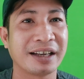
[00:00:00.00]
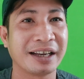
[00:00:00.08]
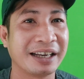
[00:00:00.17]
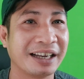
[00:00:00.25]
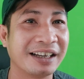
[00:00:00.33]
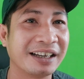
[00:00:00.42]

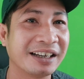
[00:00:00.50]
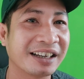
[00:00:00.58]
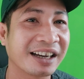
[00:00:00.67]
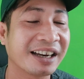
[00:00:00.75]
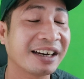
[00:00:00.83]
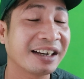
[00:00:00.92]
Thì những
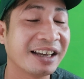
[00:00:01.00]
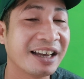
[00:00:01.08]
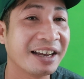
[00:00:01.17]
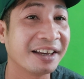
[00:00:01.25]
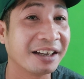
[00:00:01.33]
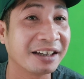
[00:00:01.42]
cái
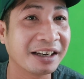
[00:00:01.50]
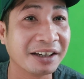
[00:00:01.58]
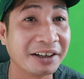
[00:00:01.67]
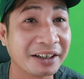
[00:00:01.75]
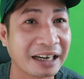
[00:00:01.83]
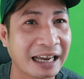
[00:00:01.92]
những cái
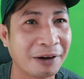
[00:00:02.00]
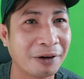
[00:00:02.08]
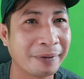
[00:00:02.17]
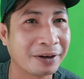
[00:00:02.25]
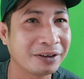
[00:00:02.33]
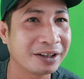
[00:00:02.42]
người
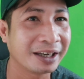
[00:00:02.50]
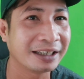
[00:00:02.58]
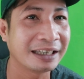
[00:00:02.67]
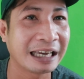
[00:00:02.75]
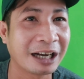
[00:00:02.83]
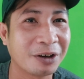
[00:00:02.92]
nào mà nói chuyện
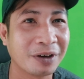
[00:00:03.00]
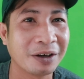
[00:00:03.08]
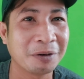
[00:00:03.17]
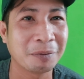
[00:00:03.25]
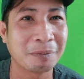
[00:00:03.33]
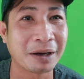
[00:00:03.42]
với nhau mà
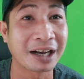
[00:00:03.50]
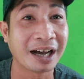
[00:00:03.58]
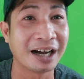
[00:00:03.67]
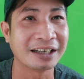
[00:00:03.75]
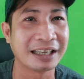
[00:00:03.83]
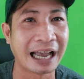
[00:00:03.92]
mà
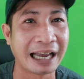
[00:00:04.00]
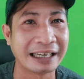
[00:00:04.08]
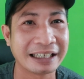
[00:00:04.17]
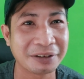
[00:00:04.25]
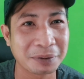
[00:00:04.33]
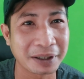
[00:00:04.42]
khờ
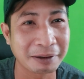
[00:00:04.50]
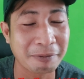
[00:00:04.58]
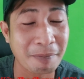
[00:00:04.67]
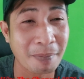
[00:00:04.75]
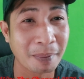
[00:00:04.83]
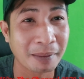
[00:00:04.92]
dại á quý vị,
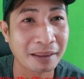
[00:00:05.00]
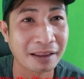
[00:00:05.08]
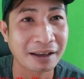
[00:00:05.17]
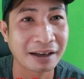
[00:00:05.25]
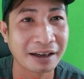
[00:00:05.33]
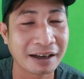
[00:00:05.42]

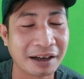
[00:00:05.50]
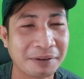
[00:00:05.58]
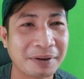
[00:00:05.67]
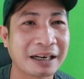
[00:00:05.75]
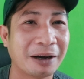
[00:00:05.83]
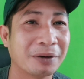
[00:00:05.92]
đó,
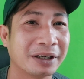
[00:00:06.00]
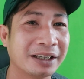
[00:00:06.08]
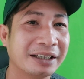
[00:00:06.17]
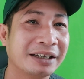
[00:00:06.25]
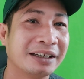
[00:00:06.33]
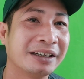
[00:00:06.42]
bắt đầu
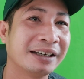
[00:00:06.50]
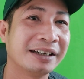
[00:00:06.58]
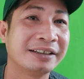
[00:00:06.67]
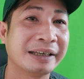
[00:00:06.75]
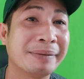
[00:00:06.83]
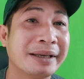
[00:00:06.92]
thì
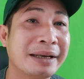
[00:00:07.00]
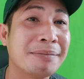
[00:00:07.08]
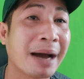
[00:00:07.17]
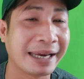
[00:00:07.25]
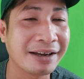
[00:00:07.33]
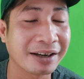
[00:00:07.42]
sẽ bị dính
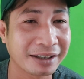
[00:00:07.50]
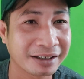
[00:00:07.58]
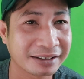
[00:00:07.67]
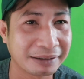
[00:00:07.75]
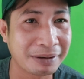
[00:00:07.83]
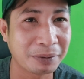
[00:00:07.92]
bẫy thôi,
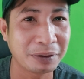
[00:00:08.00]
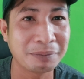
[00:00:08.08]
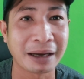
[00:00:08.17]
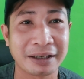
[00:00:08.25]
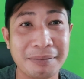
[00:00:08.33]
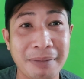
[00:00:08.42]
sẽ bị quýnh
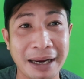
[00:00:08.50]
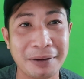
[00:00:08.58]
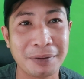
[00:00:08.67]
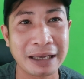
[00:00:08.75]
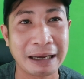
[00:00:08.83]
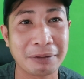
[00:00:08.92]
bẫy dính bẫy
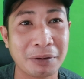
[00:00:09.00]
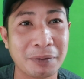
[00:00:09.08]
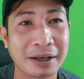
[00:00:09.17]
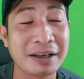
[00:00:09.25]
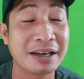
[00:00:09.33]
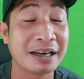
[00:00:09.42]
của nhau thôi
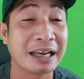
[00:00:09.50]
quý vị.